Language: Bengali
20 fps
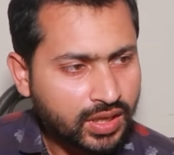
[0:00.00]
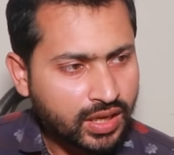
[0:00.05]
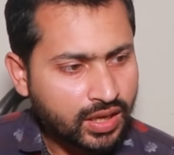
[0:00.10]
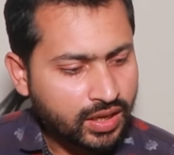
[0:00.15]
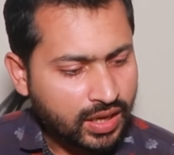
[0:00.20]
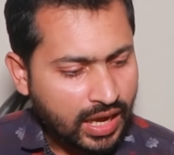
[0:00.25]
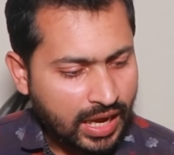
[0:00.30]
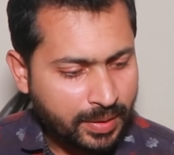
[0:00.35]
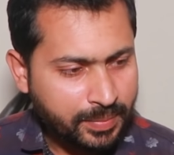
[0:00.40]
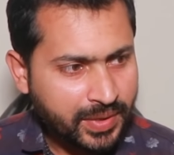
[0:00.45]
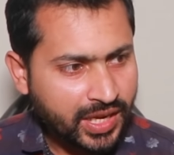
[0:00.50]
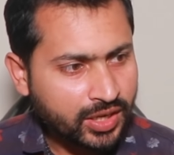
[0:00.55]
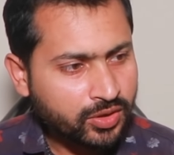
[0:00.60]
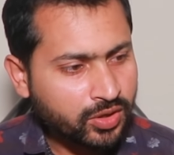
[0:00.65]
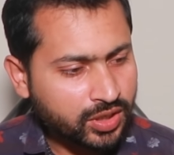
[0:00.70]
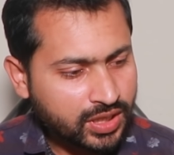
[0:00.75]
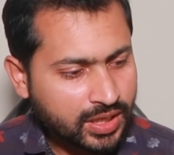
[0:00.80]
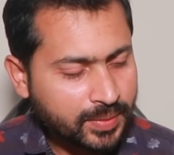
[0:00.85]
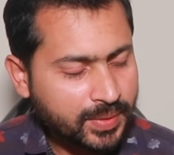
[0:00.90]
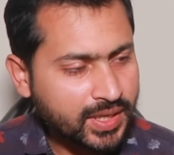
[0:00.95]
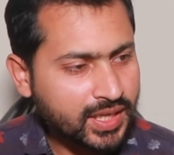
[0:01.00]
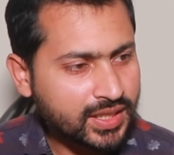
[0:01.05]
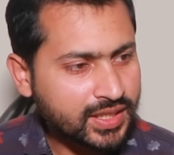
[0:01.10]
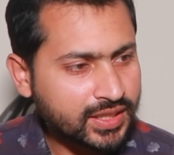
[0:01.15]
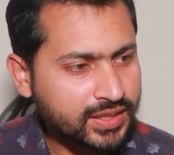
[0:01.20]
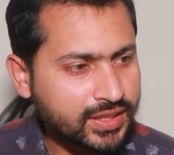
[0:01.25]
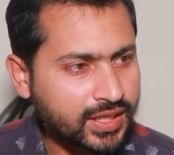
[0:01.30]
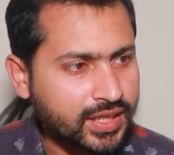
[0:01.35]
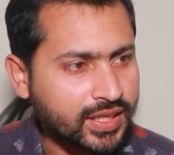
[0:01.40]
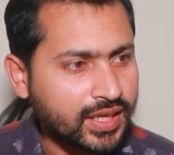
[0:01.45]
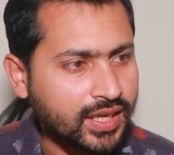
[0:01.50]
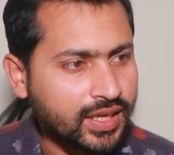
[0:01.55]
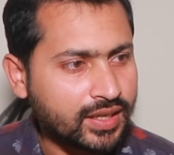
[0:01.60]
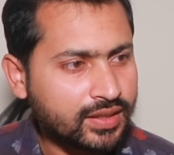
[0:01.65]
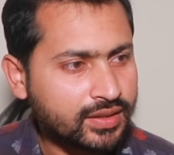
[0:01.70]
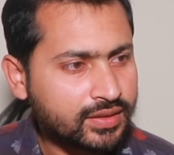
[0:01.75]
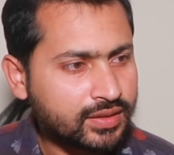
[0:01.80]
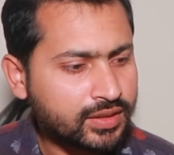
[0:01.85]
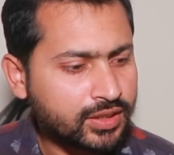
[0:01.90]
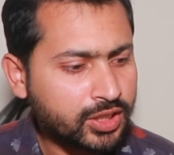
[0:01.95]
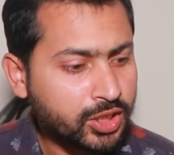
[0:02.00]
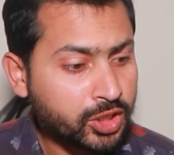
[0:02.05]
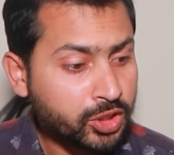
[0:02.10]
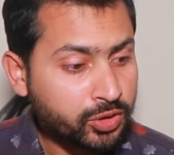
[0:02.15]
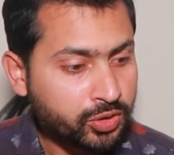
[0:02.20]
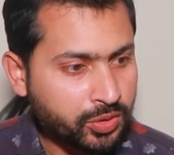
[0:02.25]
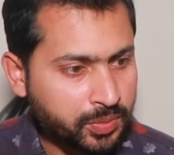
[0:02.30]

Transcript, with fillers: যাই হোক আমি কথা বাড়াতে চাই না